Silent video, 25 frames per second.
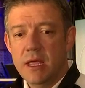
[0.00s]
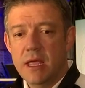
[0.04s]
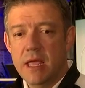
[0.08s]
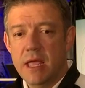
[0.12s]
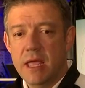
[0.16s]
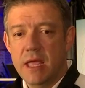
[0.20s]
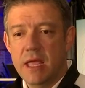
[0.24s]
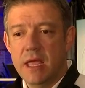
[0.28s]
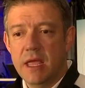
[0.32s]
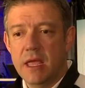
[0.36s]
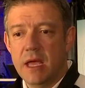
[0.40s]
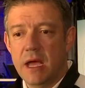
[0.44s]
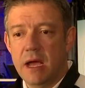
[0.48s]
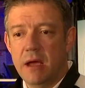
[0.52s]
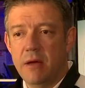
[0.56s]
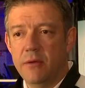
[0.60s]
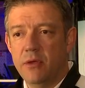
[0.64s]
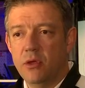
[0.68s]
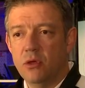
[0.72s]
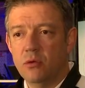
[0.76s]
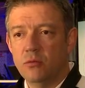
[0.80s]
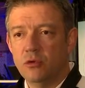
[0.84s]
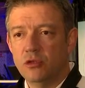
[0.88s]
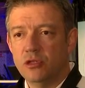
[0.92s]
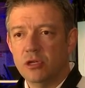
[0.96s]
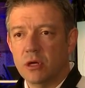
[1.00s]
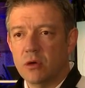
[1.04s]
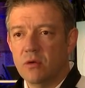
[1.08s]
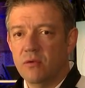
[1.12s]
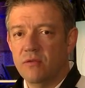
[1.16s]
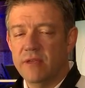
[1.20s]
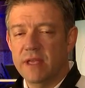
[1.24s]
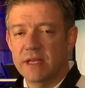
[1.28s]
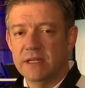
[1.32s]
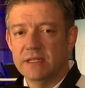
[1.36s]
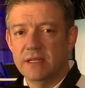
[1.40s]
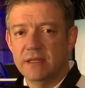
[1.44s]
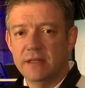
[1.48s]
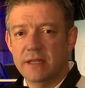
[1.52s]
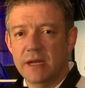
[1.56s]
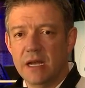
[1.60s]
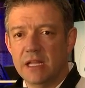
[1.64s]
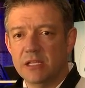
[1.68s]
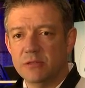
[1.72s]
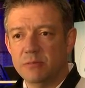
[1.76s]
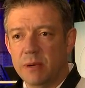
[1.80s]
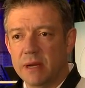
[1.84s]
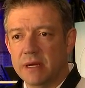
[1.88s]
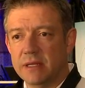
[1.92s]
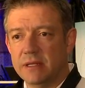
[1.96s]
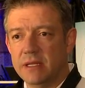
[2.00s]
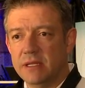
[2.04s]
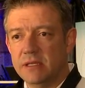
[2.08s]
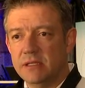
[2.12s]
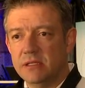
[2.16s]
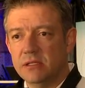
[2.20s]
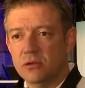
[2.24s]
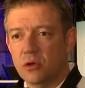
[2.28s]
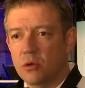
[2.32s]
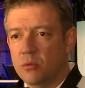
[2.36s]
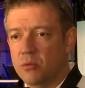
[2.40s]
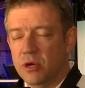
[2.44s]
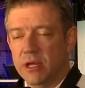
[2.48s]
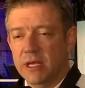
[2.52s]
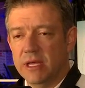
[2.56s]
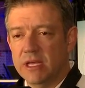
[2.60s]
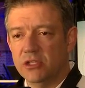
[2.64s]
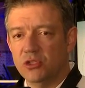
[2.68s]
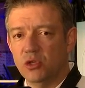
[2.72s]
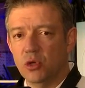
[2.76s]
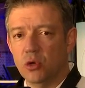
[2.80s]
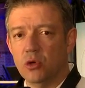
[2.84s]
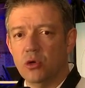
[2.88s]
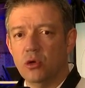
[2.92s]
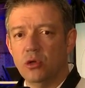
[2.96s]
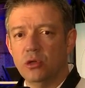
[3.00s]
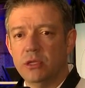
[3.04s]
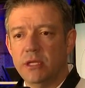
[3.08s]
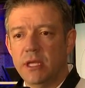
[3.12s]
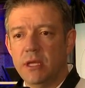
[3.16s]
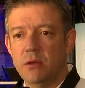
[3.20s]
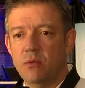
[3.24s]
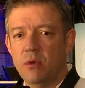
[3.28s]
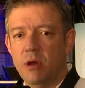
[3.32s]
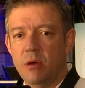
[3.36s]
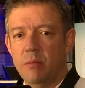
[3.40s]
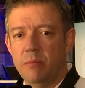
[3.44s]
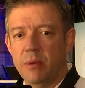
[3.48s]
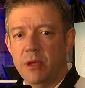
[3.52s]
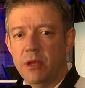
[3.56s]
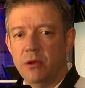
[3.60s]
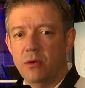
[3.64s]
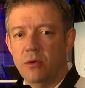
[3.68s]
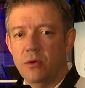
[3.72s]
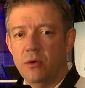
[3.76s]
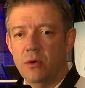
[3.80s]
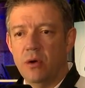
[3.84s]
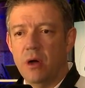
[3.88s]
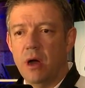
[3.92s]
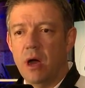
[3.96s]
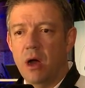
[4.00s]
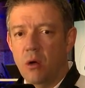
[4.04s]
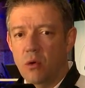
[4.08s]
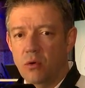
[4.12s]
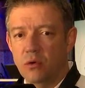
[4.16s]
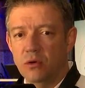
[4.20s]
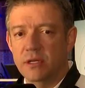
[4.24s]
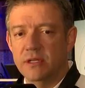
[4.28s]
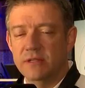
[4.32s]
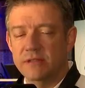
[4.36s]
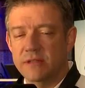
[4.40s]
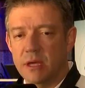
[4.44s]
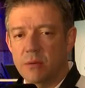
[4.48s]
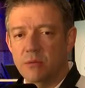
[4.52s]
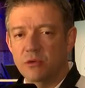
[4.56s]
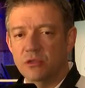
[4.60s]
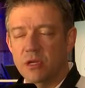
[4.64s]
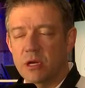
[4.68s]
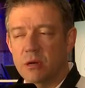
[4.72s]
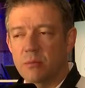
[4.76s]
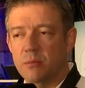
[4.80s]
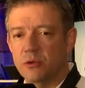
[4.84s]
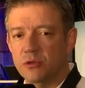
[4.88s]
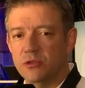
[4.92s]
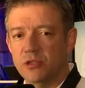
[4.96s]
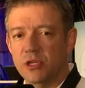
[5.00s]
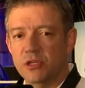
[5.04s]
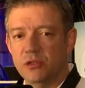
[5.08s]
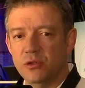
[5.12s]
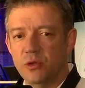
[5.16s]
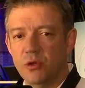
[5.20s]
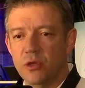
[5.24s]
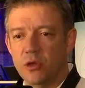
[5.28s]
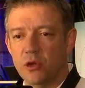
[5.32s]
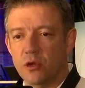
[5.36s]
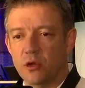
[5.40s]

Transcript: Eh, ha habido mucha confianza entre las partes, comunicación continua, pero aún estamos en el proceso